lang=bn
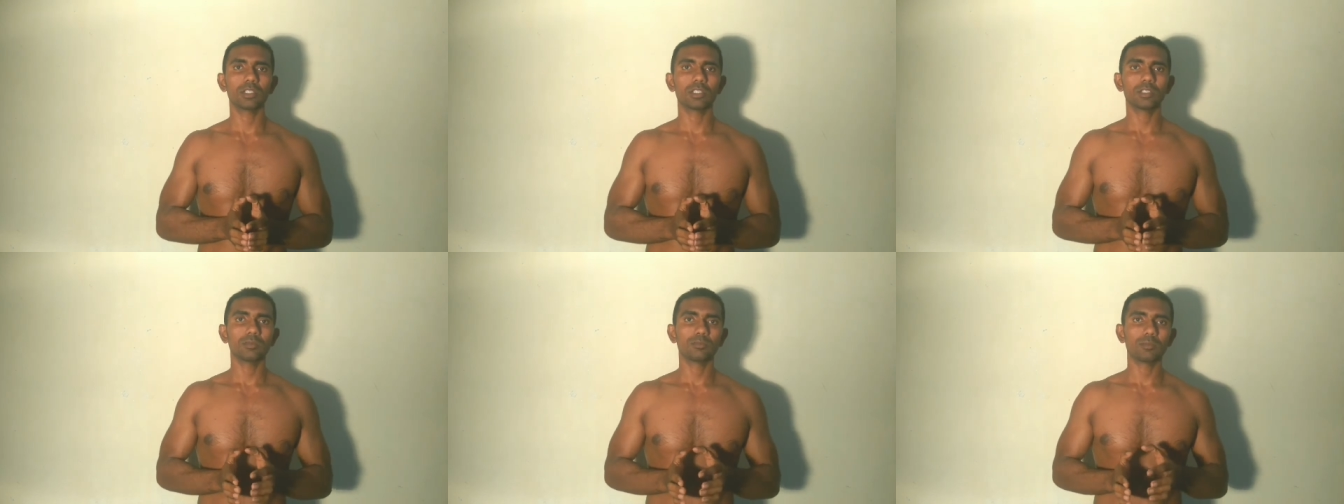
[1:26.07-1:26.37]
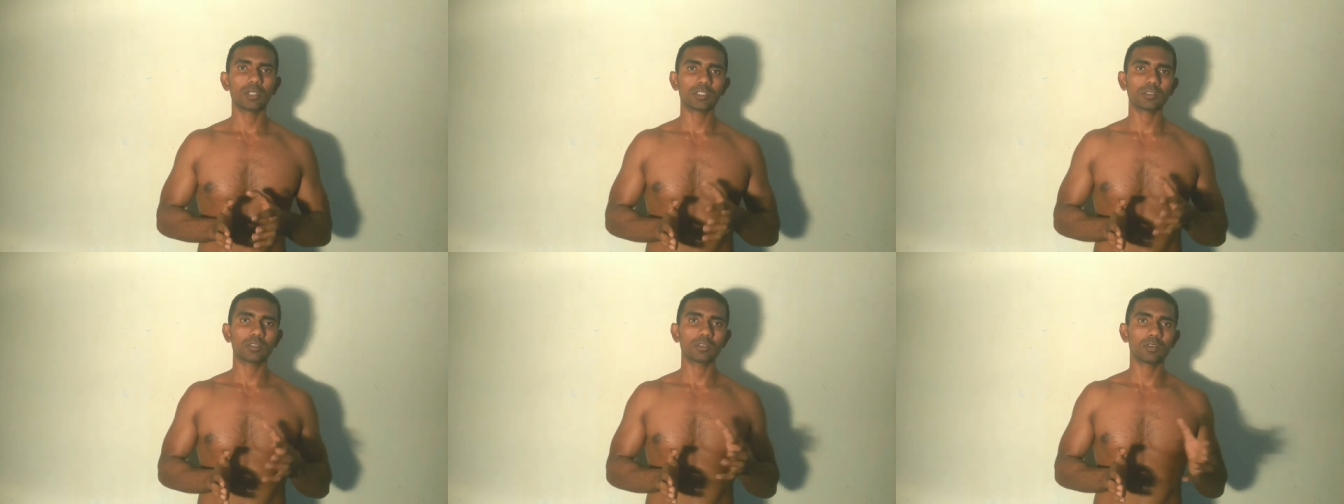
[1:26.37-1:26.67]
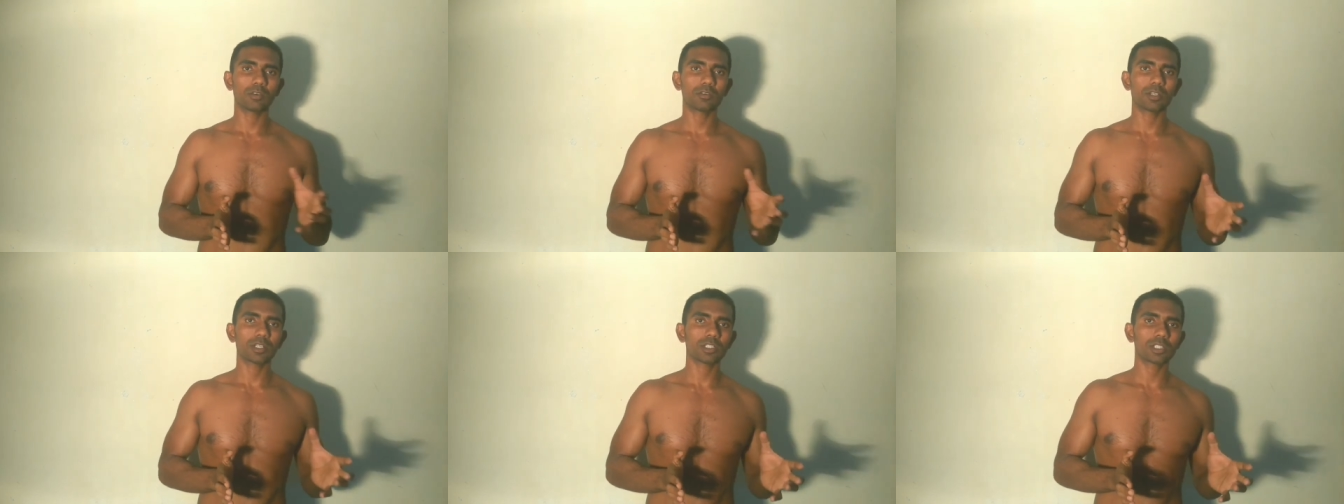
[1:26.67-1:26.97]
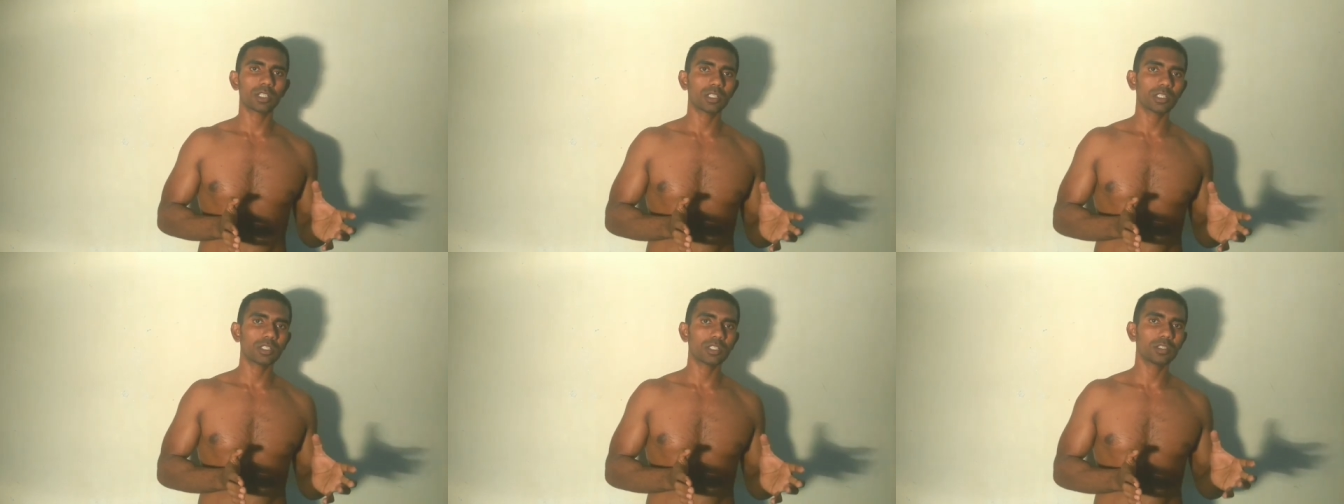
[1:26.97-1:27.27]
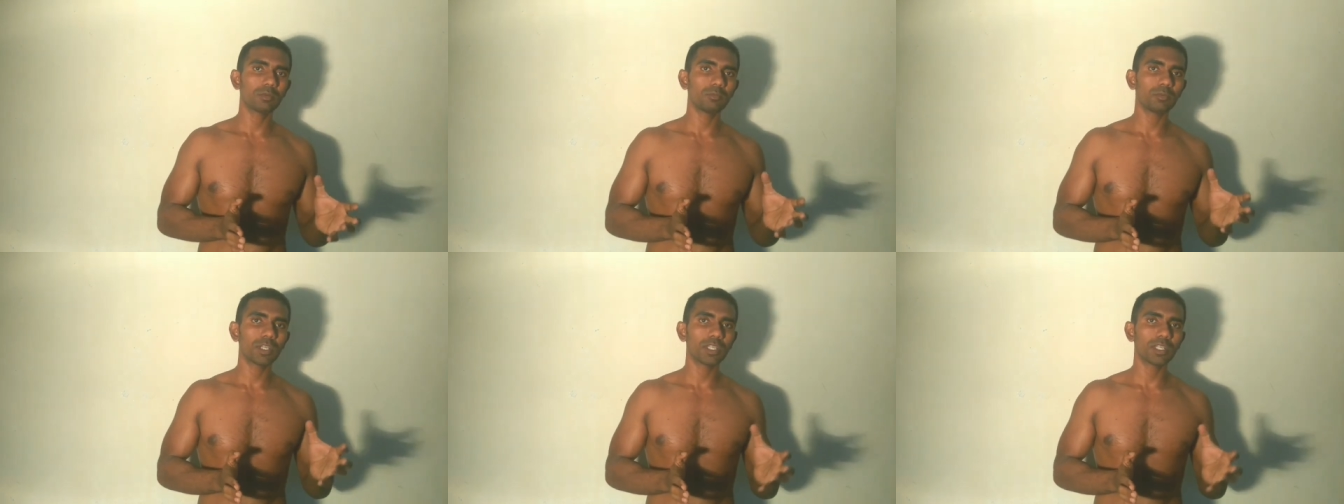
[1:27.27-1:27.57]
মাসল কন্ট্রাকশনের যে
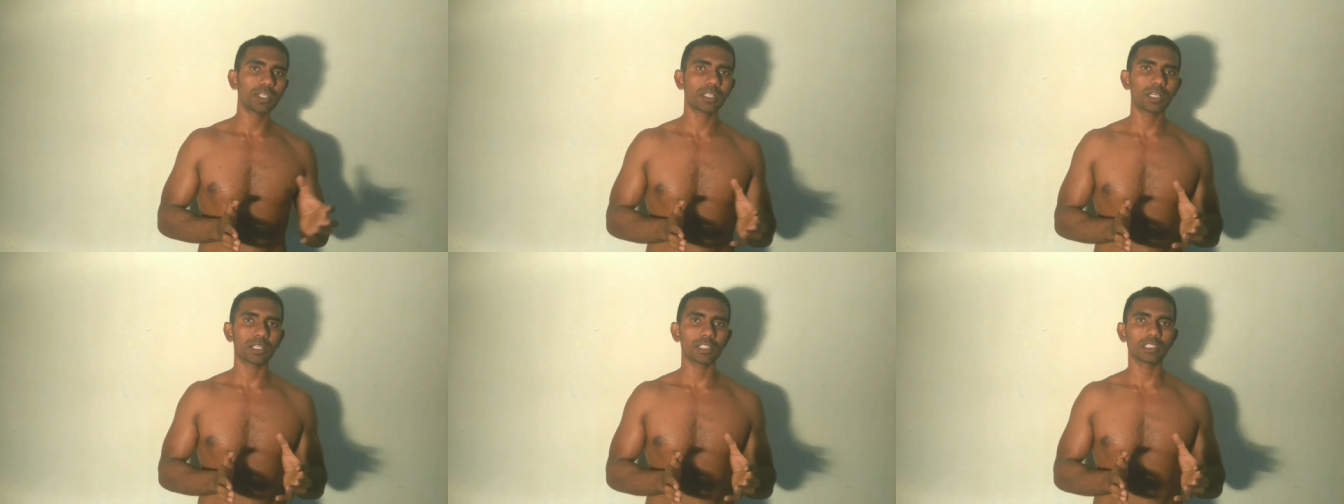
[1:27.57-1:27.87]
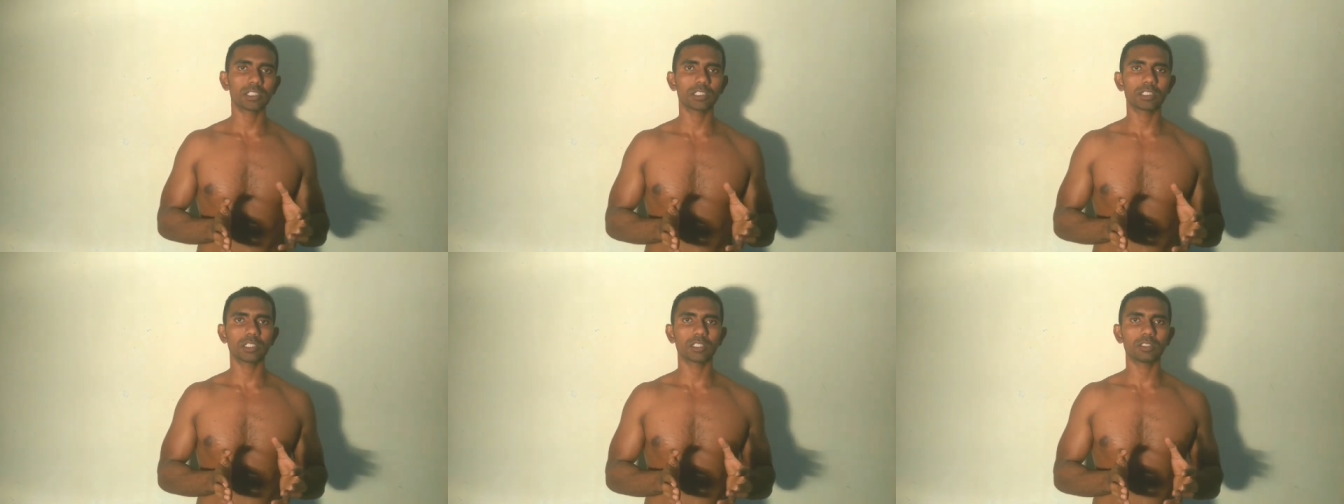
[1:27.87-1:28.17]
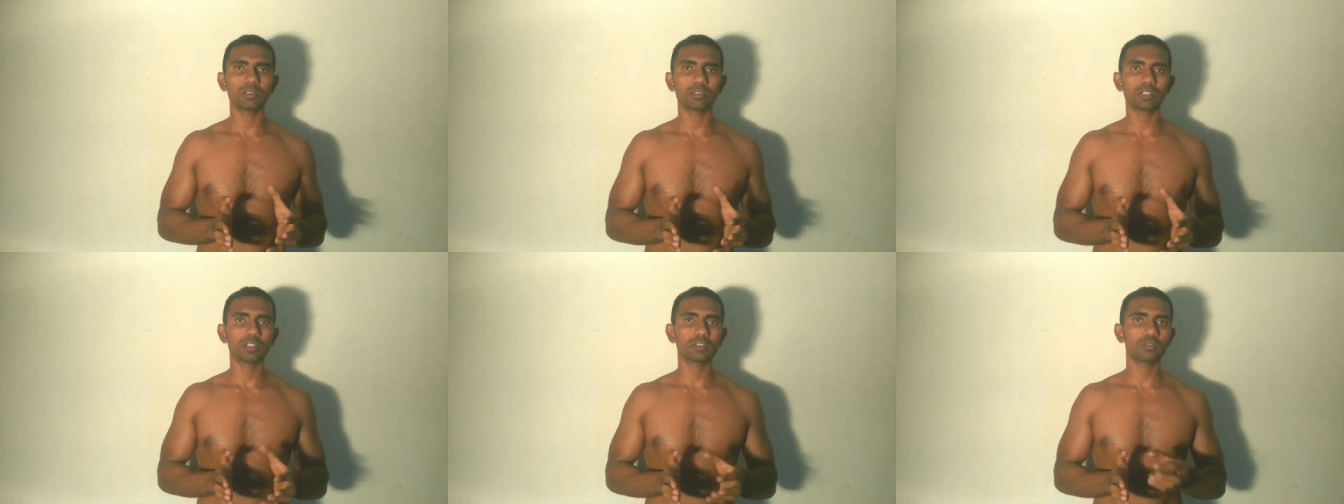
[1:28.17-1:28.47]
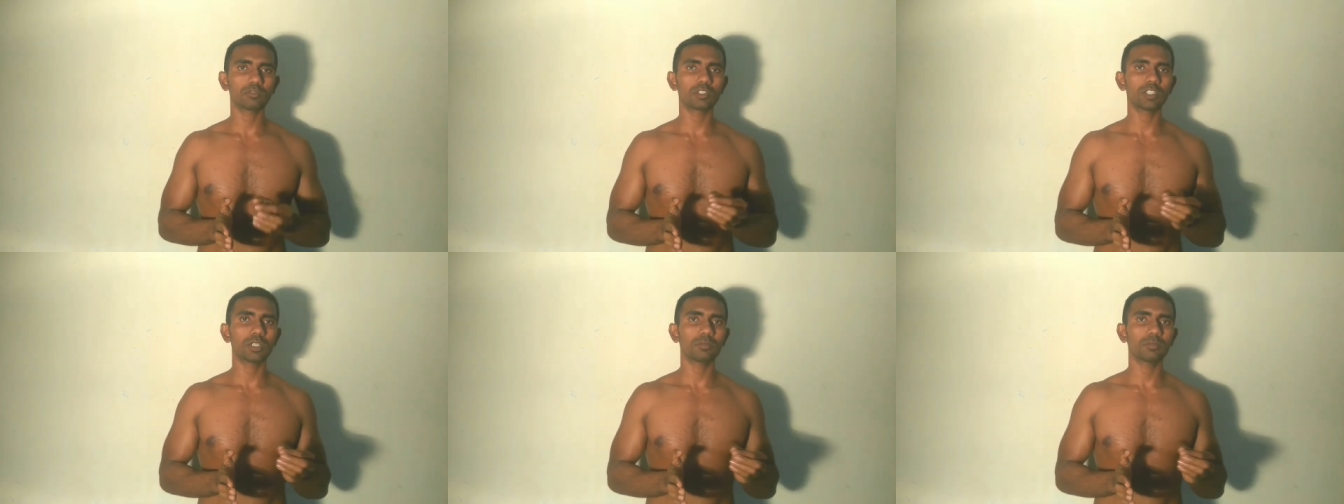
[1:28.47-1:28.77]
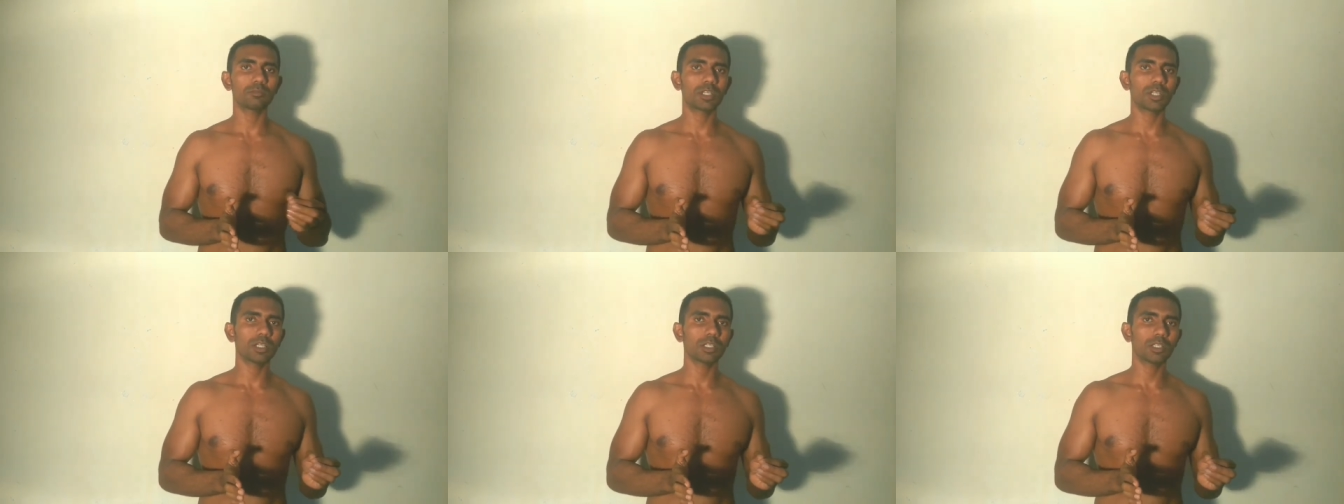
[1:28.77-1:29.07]
মেন কাজ সেটা কিন্তু সোডিয়াম
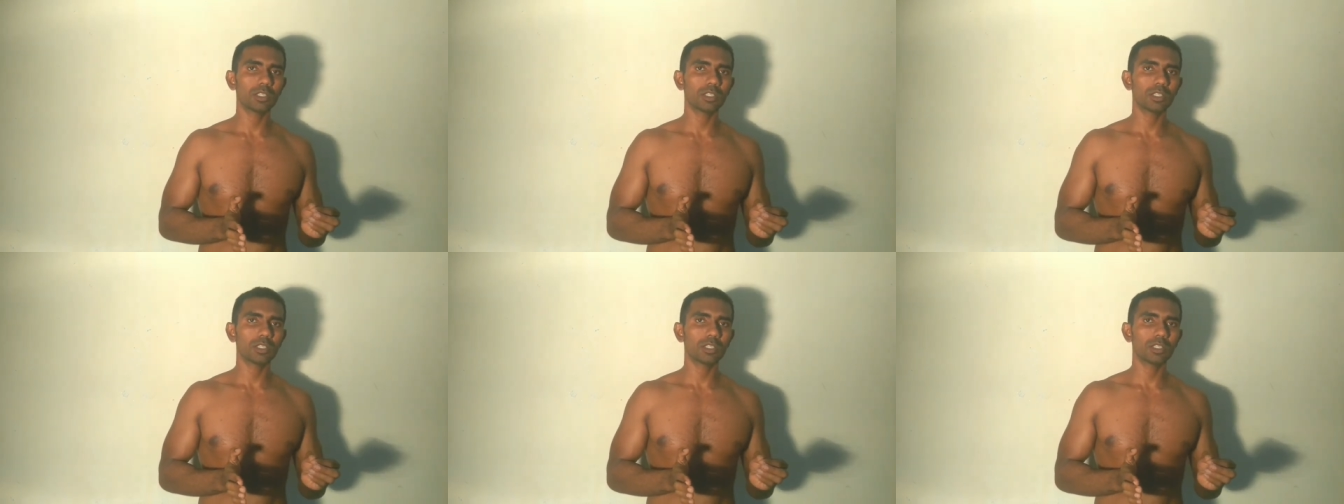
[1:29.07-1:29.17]
দ্বারাই